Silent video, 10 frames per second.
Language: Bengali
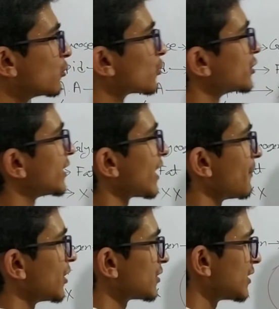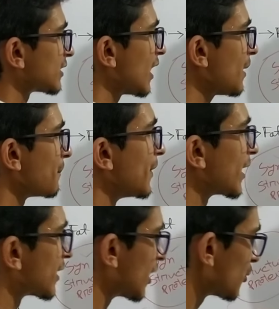গ্লুকোজেনিক অ্যামাইনোসিডটা
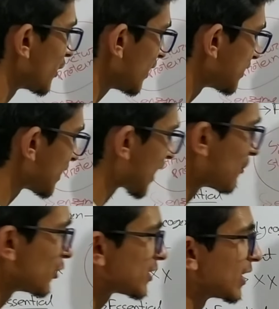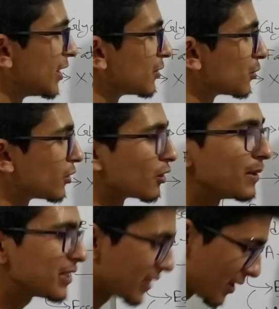ব্রেকডাউন হয়ে যে কার্বন স্কেলিটন তৈরি
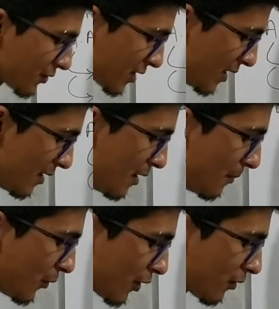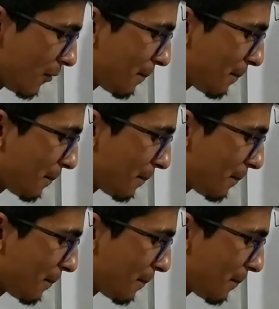করবে সেটা হচ্ছে মনে করো